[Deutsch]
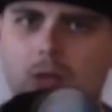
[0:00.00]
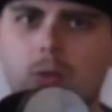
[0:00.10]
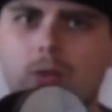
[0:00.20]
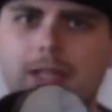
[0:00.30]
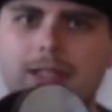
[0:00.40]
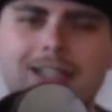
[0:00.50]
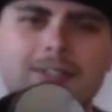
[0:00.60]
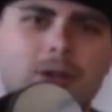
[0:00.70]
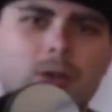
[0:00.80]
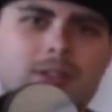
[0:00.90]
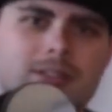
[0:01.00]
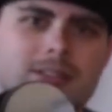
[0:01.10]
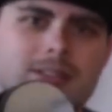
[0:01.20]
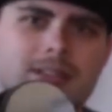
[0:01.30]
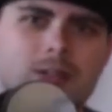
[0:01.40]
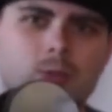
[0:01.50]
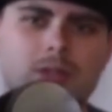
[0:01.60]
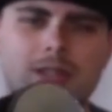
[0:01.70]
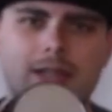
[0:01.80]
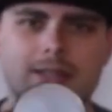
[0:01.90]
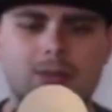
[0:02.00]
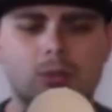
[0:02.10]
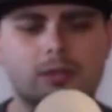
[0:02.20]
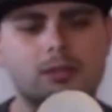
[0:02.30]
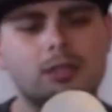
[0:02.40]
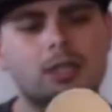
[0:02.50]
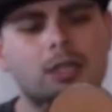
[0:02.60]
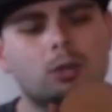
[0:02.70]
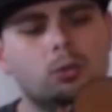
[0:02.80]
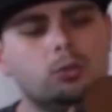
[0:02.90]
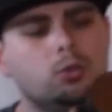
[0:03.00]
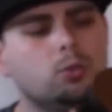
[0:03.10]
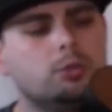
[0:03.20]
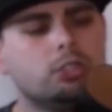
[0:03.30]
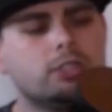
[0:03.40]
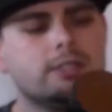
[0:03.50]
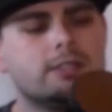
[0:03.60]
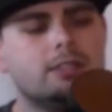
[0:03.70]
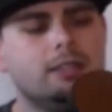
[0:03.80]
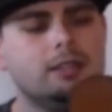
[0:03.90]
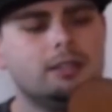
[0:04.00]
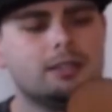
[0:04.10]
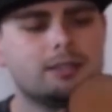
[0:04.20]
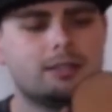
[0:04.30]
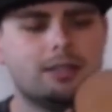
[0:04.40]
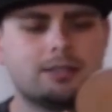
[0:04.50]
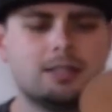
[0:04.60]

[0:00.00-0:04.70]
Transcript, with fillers: und hat einfach auch eine sehr gute Leistung. Ne? Untypisch ist hier, dass das